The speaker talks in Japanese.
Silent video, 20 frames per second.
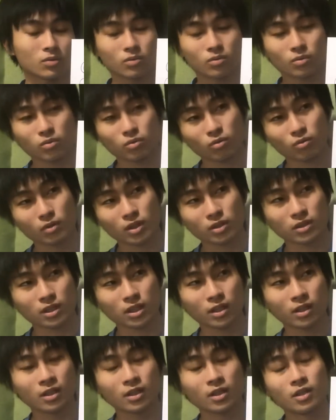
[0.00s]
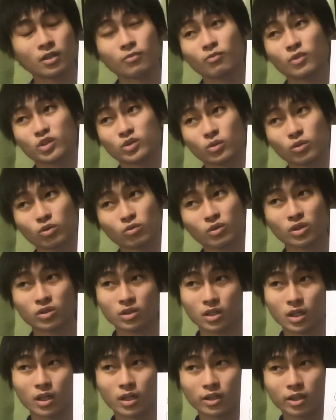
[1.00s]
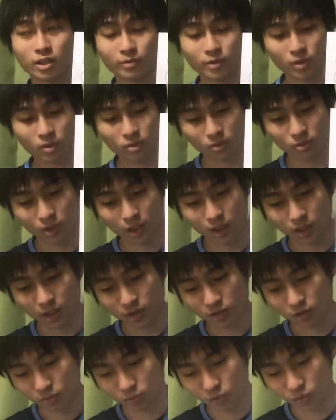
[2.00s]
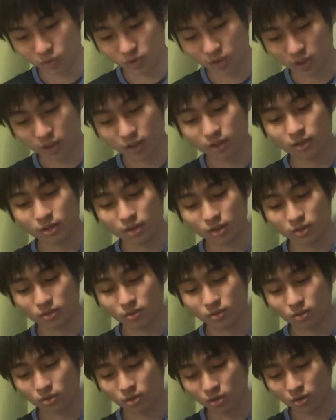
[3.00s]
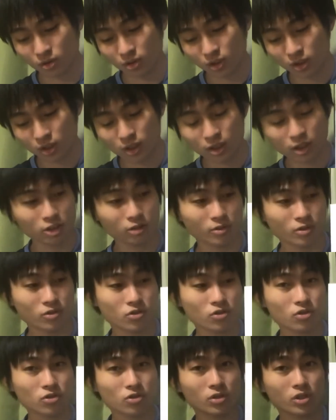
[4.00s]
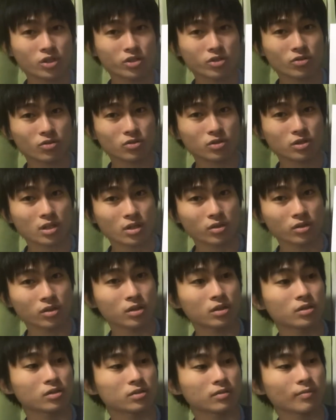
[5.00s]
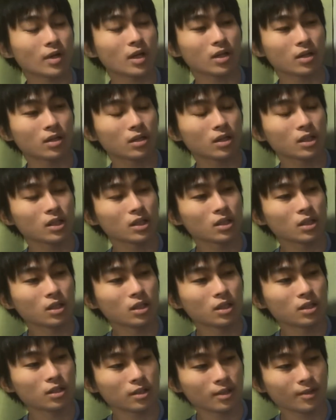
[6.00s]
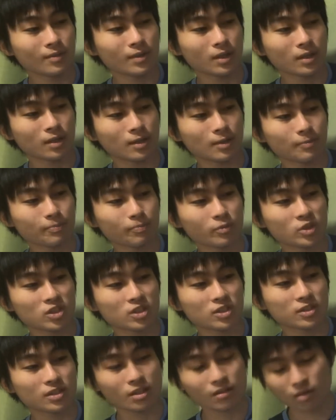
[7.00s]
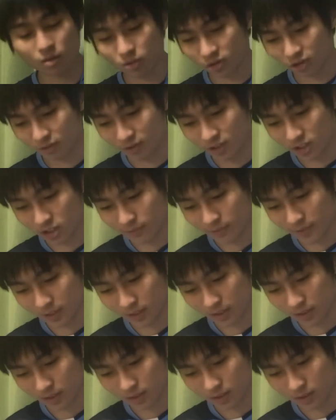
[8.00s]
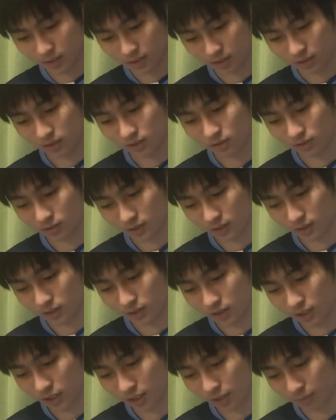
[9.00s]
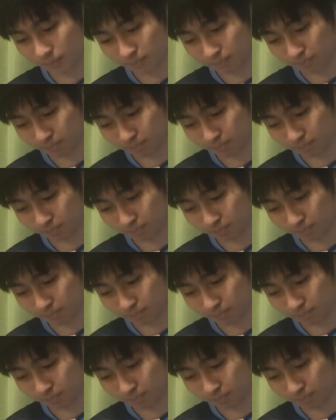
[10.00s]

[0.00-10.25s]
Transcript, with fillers: どの枠が、まあ、外枠だからダメっていうことはないと思うんでっていうのと、あとは重賞2勝してるっていう、まあ、ねまあ、実績はこの馬1番なんですよね。で